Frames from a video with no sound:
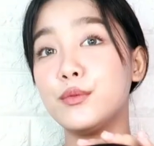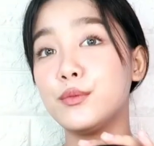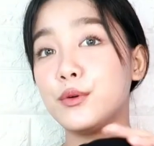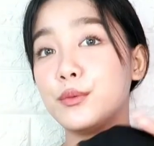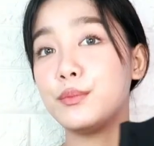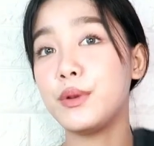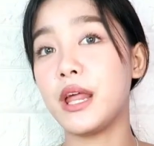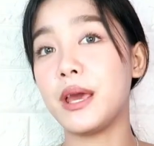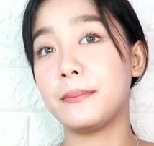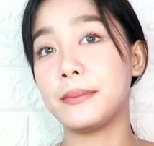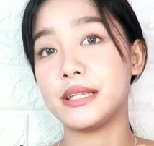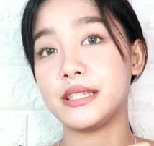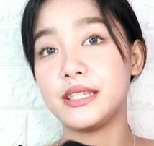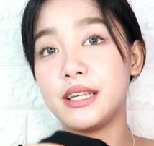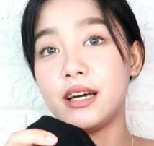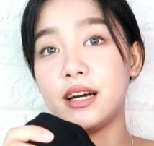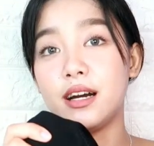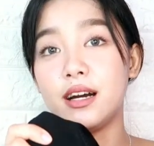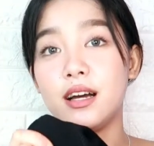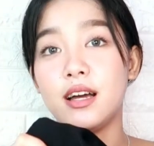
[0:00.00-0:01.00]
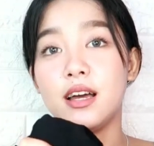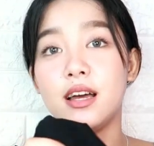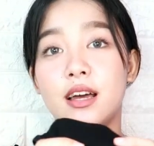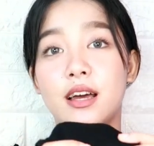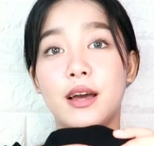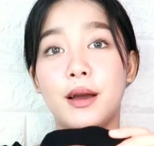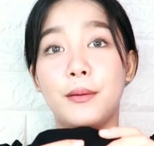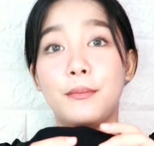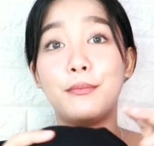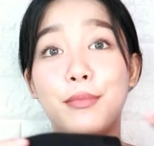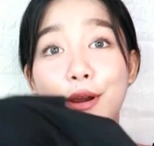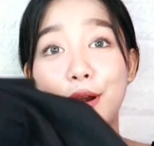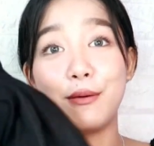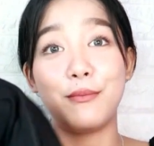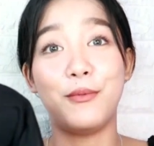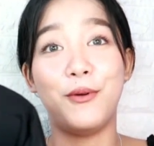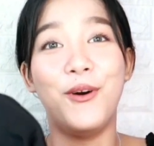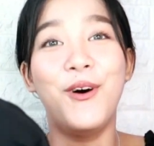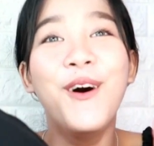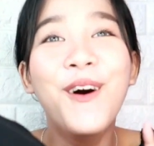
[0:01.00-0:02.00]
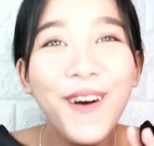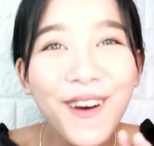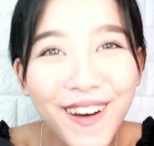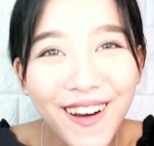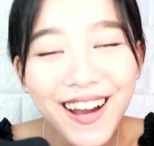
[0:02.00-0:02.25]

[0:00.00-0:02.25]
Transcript: mamumblema sa bra mo.